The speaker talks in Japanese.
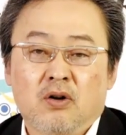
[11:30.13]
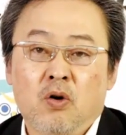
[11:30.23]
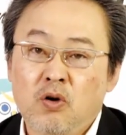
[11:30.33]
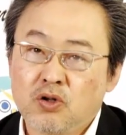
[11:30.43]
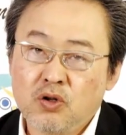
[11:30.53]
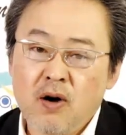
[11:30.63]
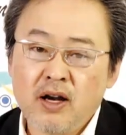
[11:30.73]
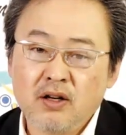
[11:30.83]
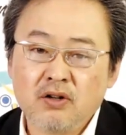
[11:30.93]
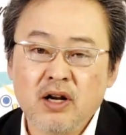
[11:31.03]
6
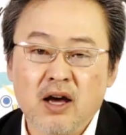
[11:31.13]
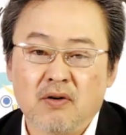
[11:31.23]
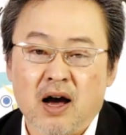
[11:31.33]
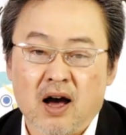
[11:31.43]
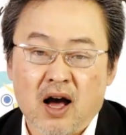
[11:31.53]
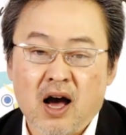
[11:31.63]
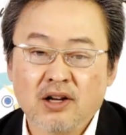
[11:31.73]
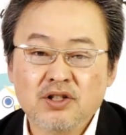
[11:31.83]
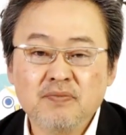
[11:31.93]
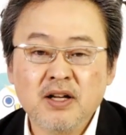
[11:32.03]
割ぐらいは
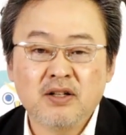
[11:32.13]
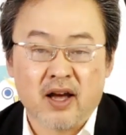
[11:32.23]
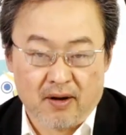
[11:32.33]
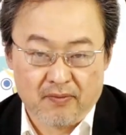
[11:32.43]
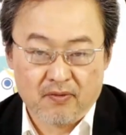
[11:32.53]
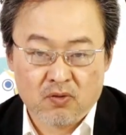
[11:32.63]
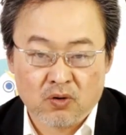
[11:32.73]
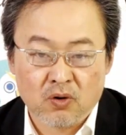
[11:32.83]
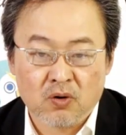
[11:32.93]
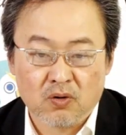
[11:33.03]
初めて
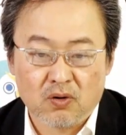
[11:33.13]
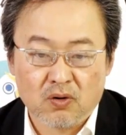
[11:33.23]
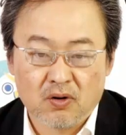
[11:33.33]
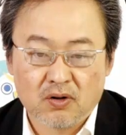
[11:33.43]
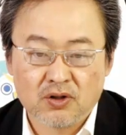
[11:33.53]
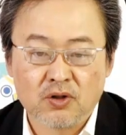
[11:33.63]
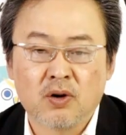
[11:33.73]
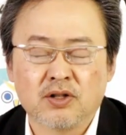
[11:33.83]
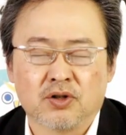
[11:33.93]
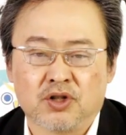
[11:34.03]
この潮
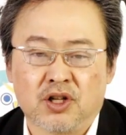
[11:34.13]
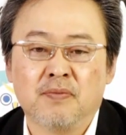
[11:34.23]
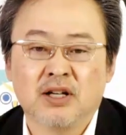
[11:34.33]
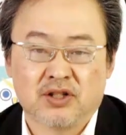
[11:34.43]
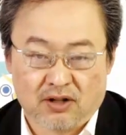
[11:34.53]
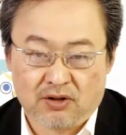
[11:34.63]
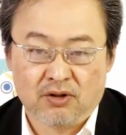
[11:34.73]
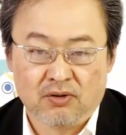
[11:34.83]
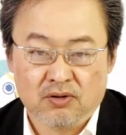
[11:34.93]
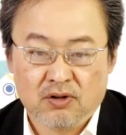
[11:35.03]
風を知りましたっ
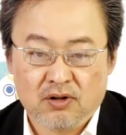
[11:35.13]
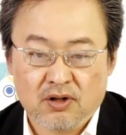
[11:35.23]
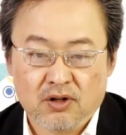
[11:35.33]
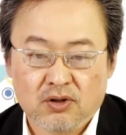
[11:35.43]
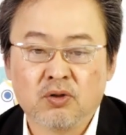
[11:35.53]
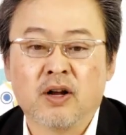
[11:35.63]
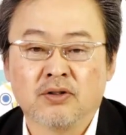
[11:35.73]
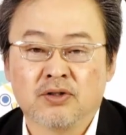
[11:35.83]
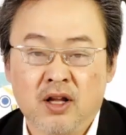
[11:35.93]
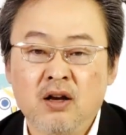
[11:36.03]
ていう人な
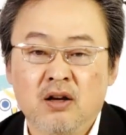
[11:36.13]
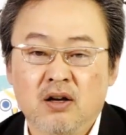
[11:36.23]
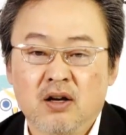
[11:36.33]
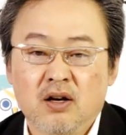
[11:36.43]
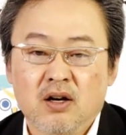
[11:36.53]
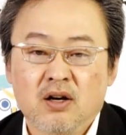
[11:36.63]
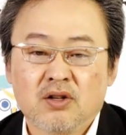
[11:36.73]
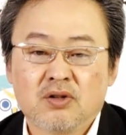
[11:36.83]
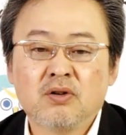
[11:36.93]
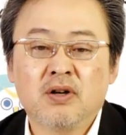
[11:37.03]
んですね。
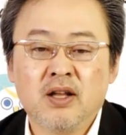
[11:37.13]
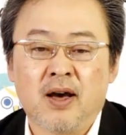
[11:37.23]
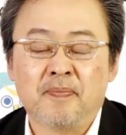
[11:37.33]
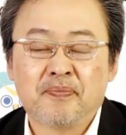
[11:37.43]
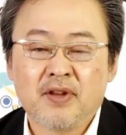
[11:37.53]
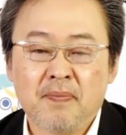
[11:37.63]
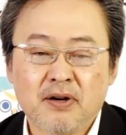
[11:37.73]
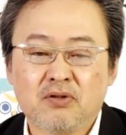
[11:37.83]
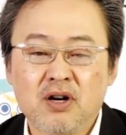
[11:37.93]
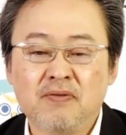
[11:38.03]
それはねやっ
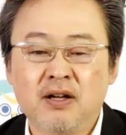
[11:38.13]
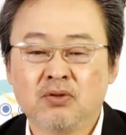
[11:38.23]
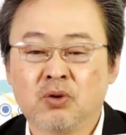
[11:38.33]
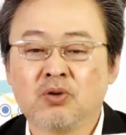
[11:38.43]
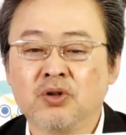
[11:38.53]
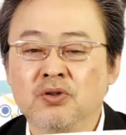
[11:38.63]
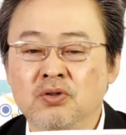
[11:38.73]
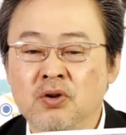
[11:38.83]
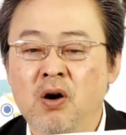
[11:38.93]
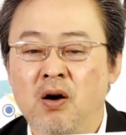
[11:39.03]
ぱクラファン特
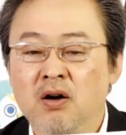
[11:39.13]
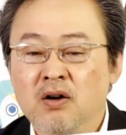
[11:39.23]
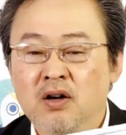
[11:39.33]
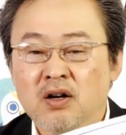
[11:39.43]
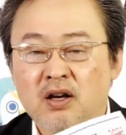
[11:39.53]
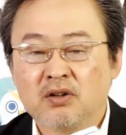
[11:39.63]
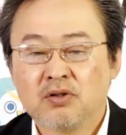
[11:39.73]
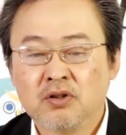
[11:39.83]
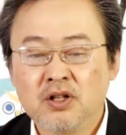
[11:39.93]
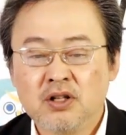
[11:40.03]
有のいや
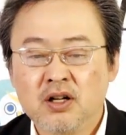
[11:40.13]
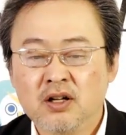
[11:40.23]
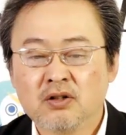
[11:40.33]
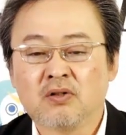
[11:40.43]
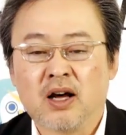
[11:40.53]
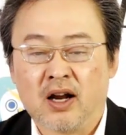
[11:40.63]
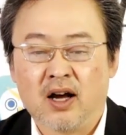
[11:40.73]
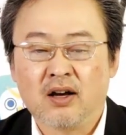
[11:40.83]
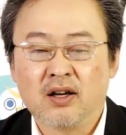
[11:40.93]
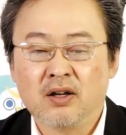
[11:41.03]
そのインターネットか
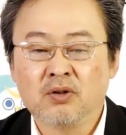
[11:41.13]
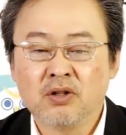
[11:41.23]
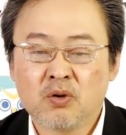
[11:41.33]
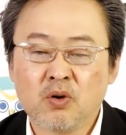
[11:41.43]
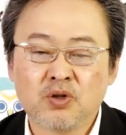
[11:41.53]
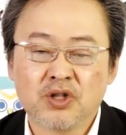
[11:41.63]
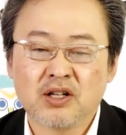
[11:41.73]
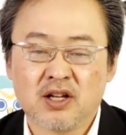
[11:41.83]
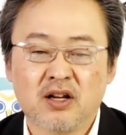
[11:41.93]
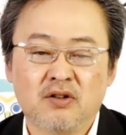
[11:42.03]
らいろんな告知
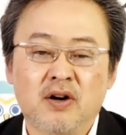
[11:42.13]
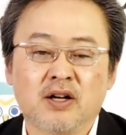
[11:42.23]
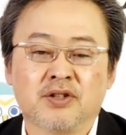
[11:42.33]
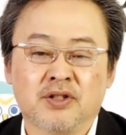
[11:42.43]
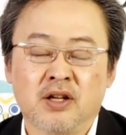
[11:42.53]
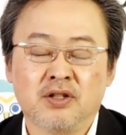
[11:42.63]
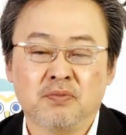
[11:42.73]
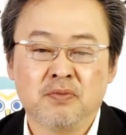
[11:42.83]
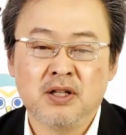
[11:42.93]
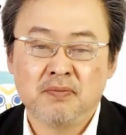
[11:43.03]
がされるわけですね
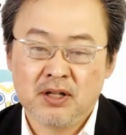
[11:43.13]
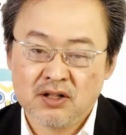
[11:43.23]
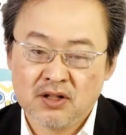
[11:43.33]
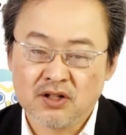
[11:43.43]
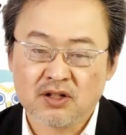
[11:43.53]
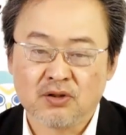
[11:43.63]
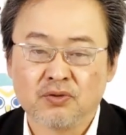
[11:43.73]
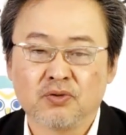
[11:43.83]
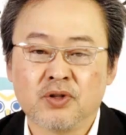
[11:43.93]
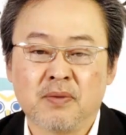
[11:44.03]
皆さんたちが
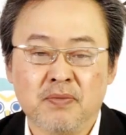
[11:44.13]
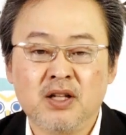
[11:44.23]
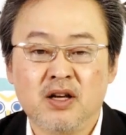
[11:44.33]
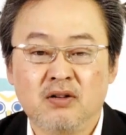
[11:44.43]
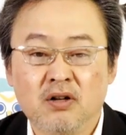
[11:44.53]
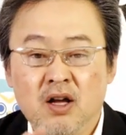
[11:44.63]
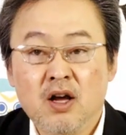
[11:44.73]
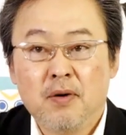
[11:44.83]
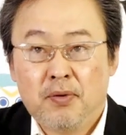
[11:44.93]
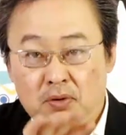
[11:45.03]
普段見ている
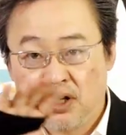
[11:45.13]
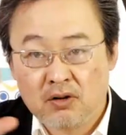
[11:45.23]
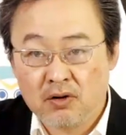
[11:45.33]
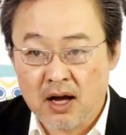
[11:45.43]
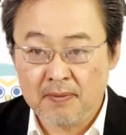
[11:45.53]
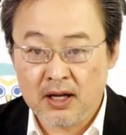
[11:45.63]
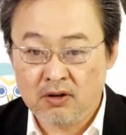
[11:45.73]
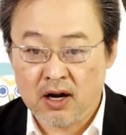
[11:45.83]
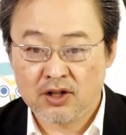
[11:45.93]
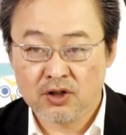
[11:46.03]
ポータルの画
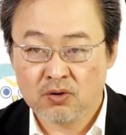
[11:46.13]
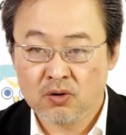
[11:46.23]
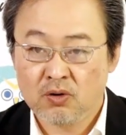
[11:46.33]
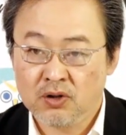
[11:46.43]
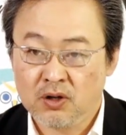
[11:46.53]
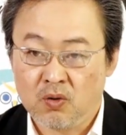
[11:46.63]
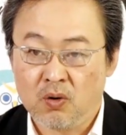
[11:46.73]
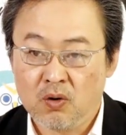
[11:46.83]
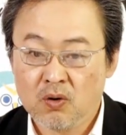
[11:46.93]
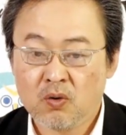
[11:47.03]
面の端っこの方に
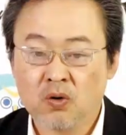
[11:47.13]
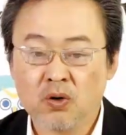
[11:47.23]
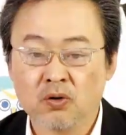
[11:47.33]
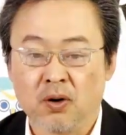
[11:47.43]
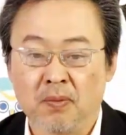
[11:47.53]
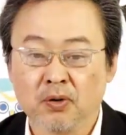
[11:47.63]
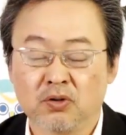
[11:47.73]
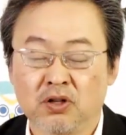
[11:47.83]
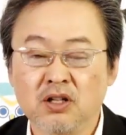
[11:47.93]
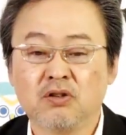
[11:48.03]
こうこういうのがポッ
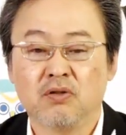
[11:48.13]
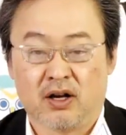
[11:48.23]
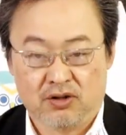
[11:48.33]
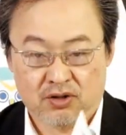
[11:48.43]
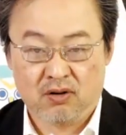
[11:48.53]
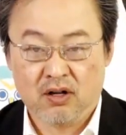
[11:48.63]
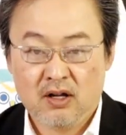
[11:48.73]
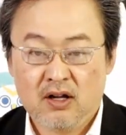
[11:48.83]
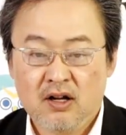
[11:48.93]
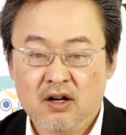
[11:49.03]
と出てくるわけですよ。
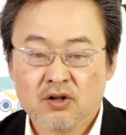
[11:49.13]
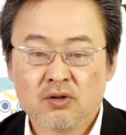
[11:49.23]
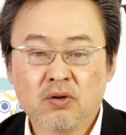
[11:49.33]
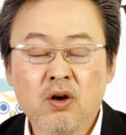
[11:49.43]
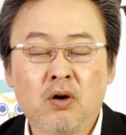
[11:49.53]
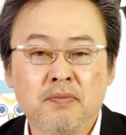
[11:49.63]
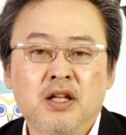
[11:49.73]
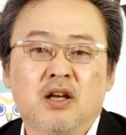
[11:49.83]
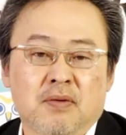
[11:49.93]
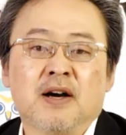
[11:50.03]
それを見
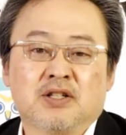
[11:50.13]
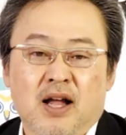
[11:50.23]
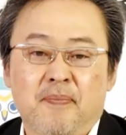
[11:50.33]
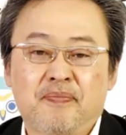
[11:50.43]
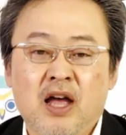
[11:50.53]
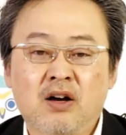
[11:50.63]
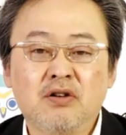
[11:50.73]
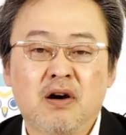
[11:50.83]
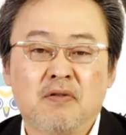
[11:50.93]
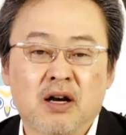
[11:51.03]
てきました。ある
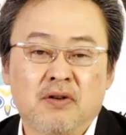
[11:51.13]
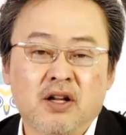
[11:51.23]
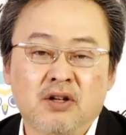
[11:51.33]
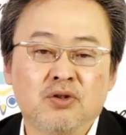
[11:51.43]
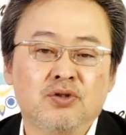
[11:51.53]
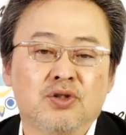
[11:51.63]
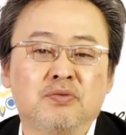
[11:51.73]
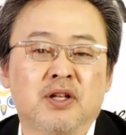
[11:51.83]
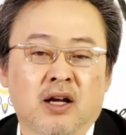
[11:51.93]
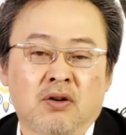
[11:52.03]
いは我々
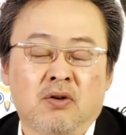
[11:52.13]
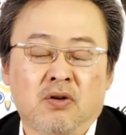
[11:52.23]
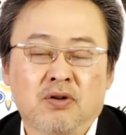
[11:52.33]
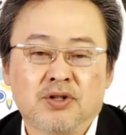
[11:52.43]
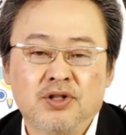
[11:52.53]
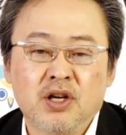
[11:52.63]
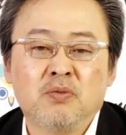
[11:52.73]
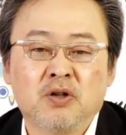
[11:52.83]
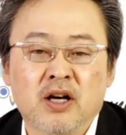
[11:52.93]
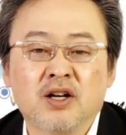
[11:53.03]
YouTube であの
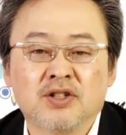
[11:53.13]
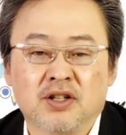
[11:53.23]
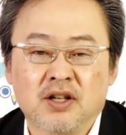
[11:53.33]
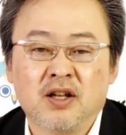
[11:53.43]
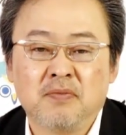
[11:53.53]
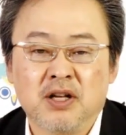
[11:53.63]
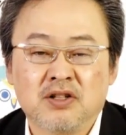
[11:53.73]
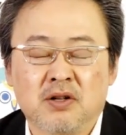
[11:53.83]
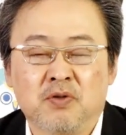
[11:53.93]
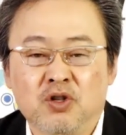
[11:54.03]
CM を流しててね、
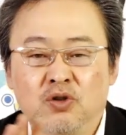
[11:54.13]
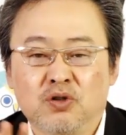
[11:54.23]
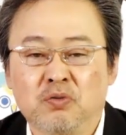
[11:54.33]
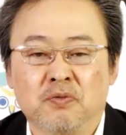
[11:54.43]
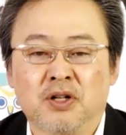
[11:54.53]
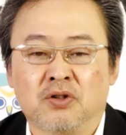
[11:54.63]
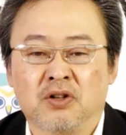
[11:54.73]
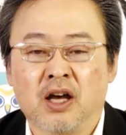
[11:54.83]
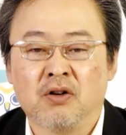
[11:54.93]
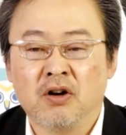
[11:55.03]
皆さんも YouTube 見ると
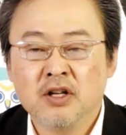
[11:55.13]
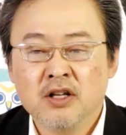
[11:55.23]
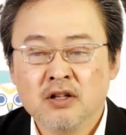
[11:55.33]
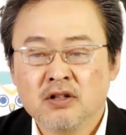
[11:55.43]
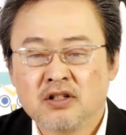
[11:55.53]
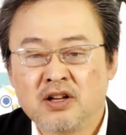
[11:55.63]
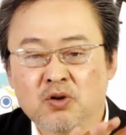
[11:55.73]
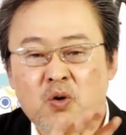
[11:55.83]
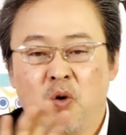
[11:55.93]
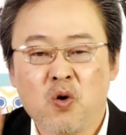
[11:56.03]
きあの、最
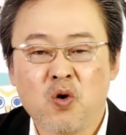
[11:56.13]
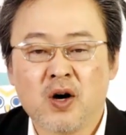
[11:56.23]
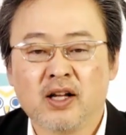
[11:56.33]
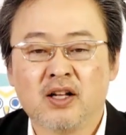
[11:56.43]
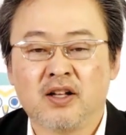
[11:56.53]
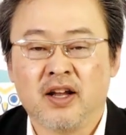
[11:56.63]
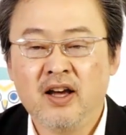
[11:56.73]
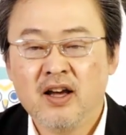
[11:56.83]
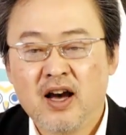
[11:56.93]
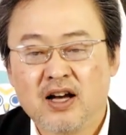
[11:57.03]
初広告が出て
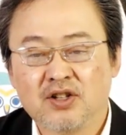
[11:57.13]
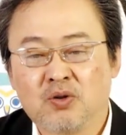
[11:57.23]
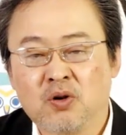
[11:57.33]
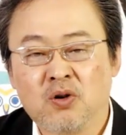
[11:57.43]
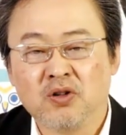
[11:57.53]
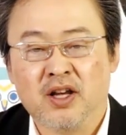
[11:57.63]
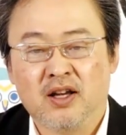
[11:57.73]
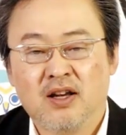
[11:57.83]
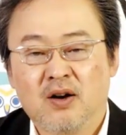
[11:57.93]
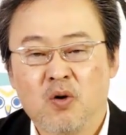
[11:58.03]
ね、端っこの方
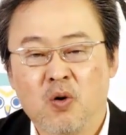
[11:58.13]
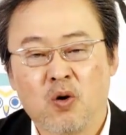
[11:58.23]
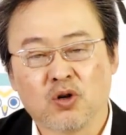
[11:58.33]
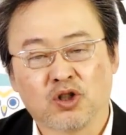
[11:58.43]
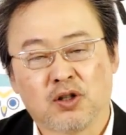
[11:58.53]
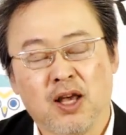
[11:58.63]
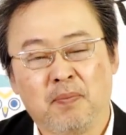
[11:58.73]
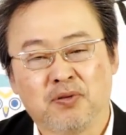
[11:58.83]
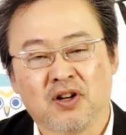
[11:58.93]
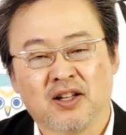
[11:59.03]
に広告
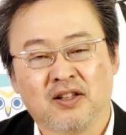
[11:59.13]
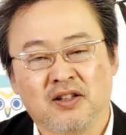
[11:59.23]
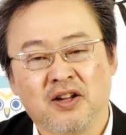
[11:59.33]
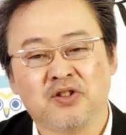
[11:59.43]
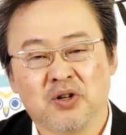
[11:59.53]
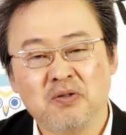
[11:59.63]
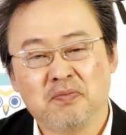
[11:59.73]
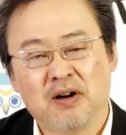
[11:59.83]
スキップとか出るでしょ